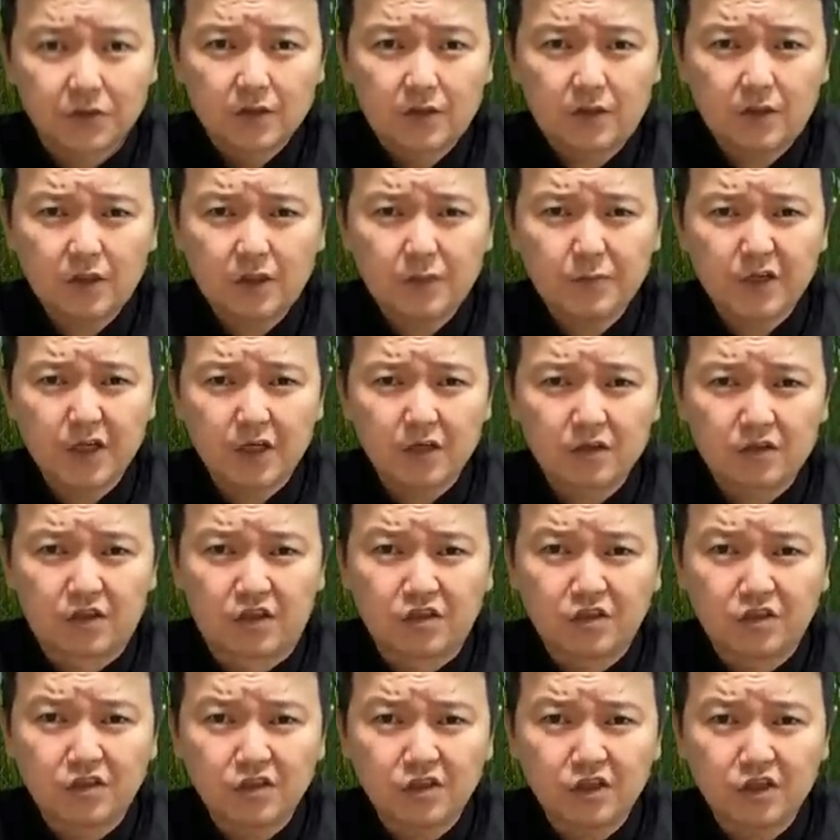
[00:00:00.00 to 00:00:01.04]
그러면
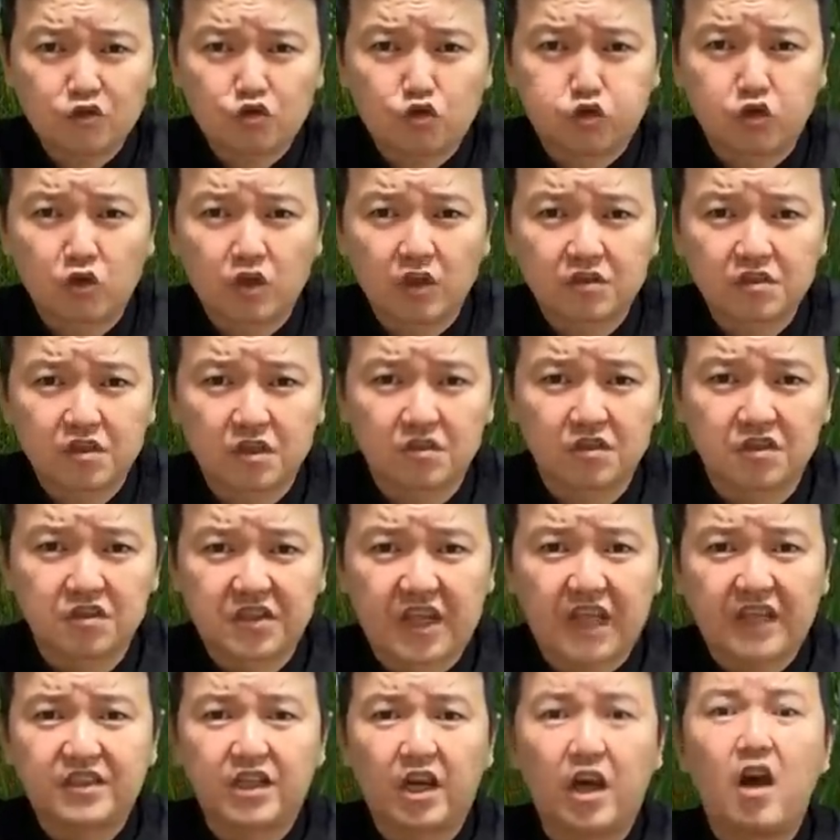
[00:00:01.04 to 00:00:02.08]
그들이 죽 구격전은
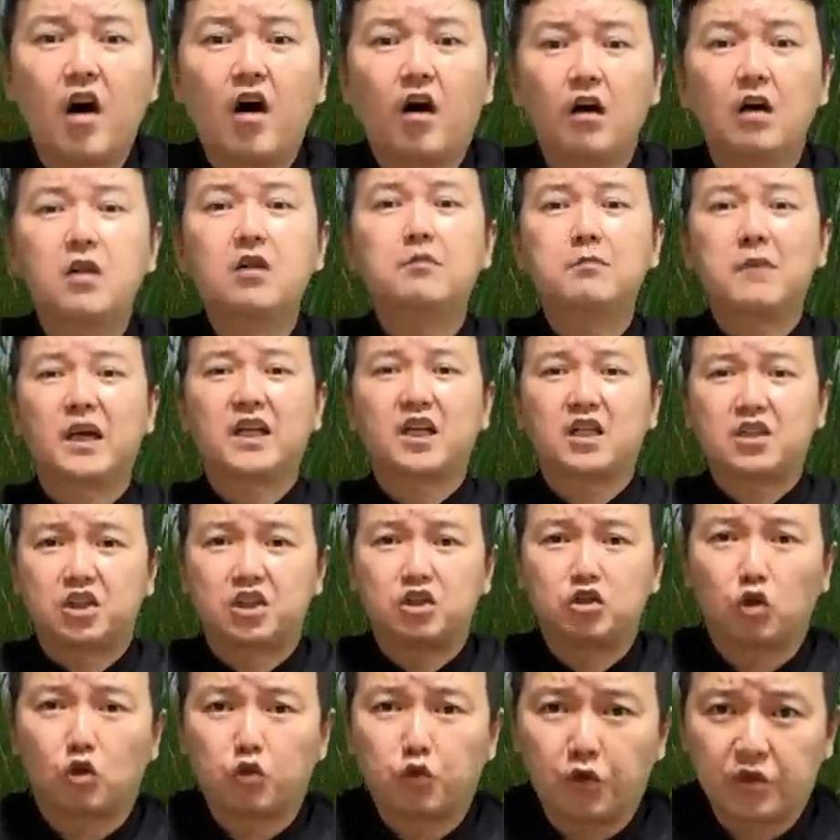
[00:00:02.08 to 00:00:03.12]
대체 얼마나
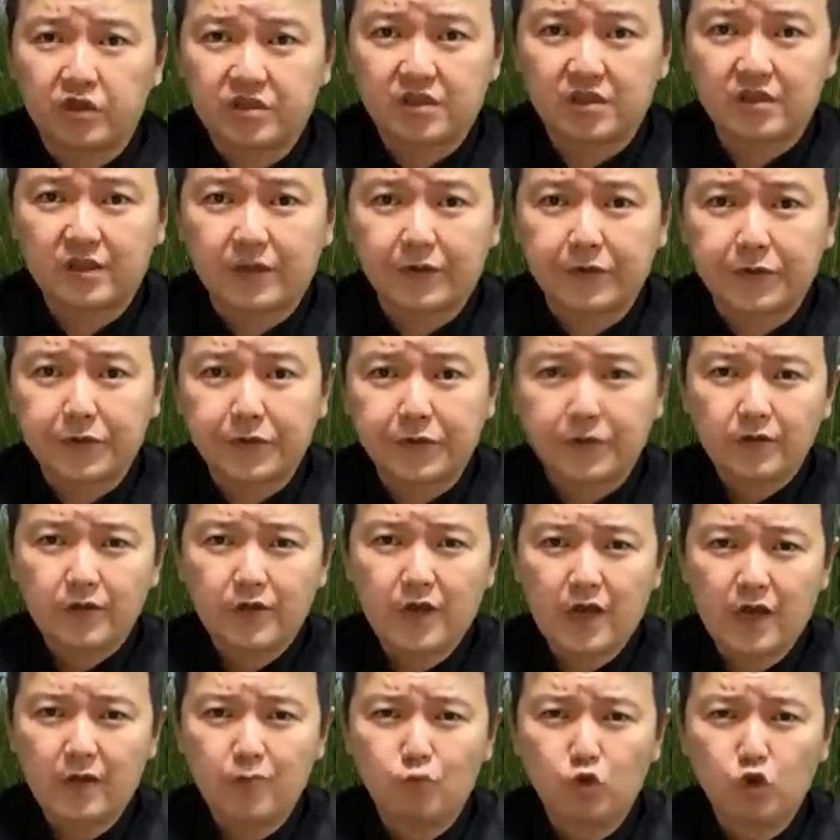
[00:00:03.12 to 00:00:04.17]
지속되었을까요?
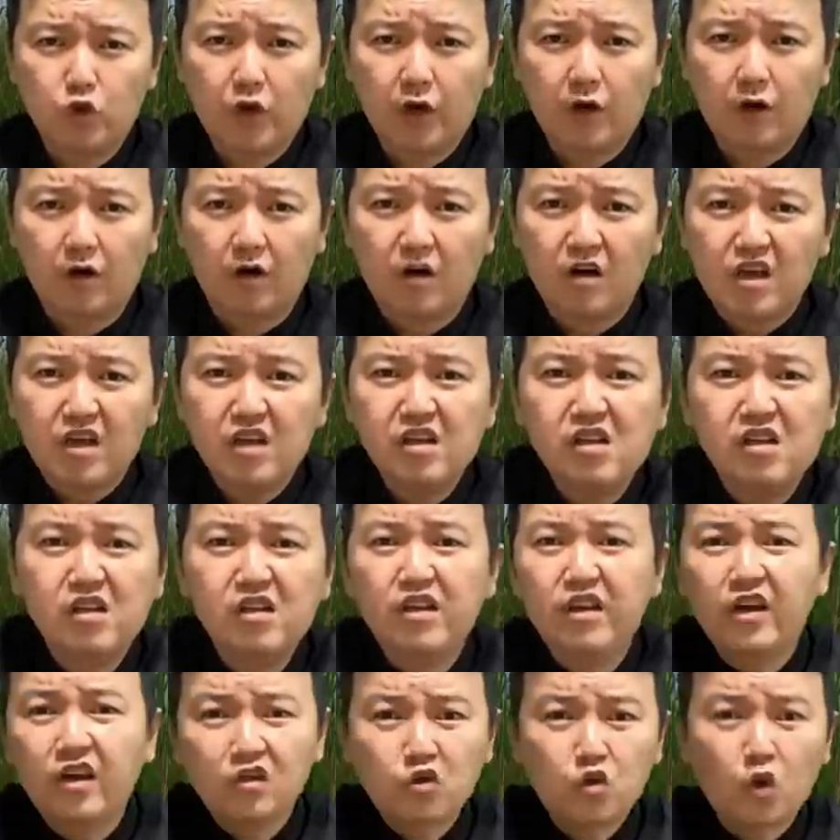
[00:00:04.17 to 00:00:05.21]
네, 무려
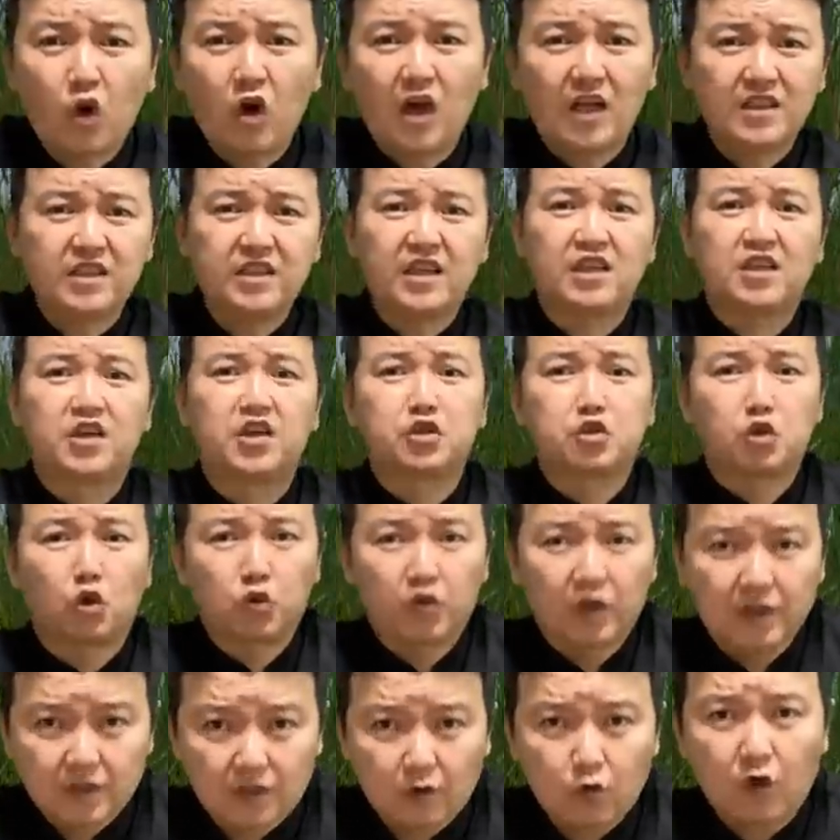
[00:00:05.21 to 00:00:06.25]
1년 동안이나
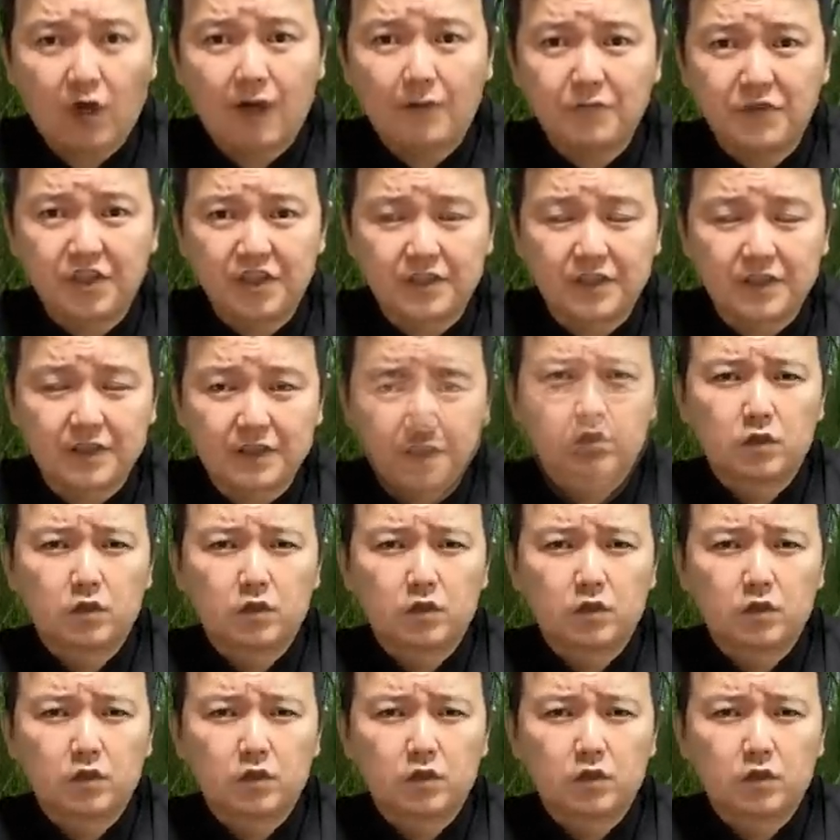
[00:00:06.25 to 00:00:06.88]
계속되었다고 합니다.